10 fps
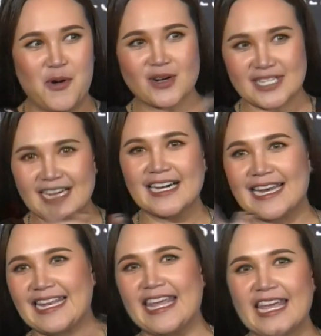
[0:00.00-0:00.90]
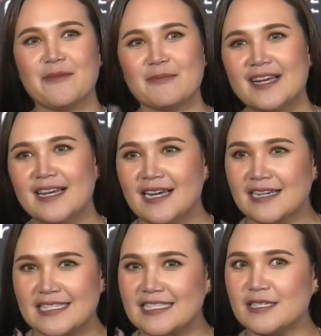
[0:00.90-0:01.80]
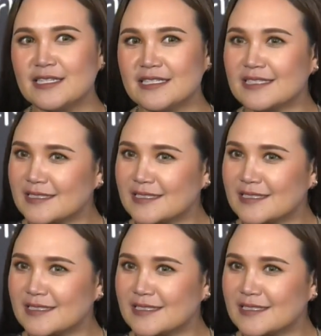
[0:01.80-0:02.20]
พวกเธอรีบ คือ